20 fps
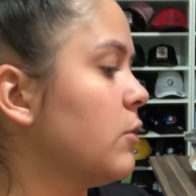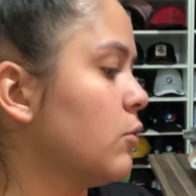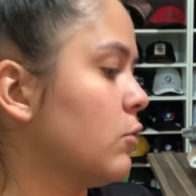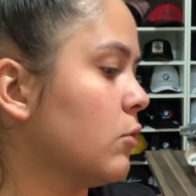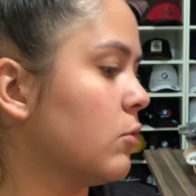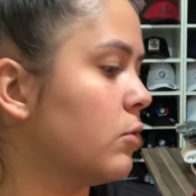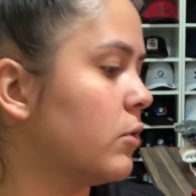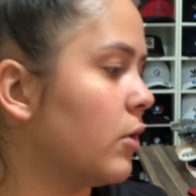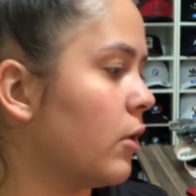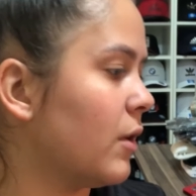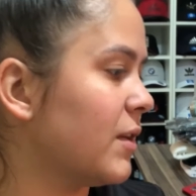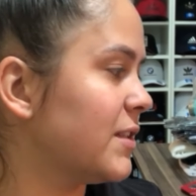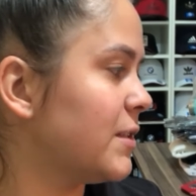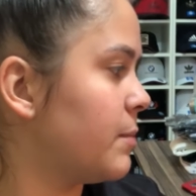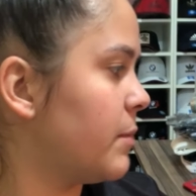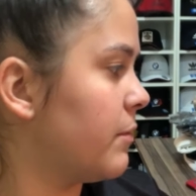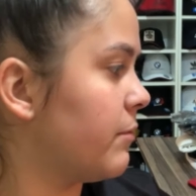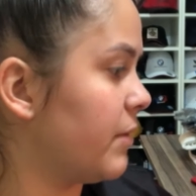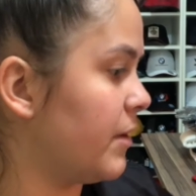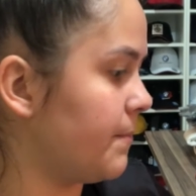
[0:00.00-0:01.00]
que eu tô curiosa
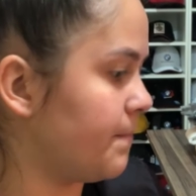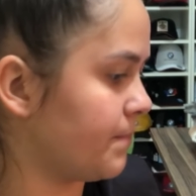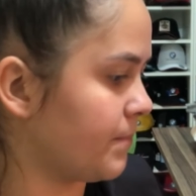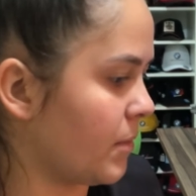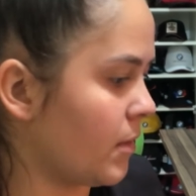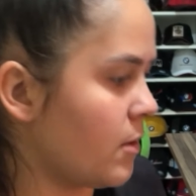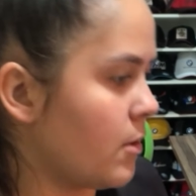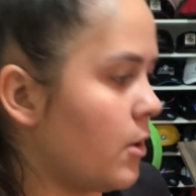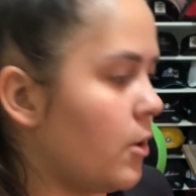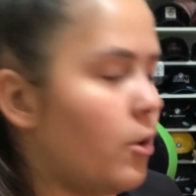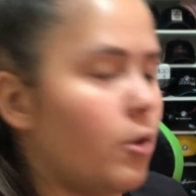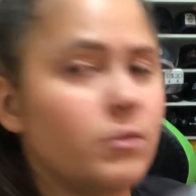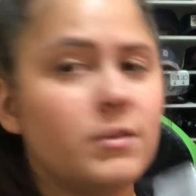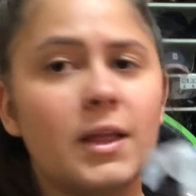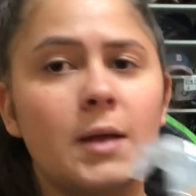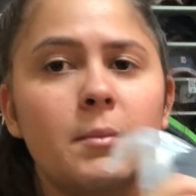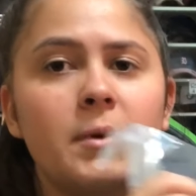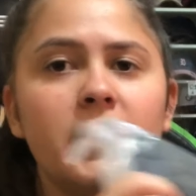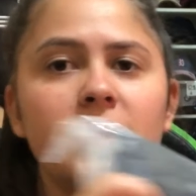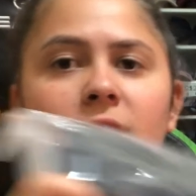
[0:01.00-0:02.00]
pra ver. Olha o
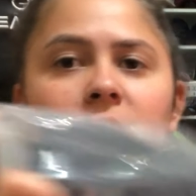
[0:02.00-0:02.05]
tamanho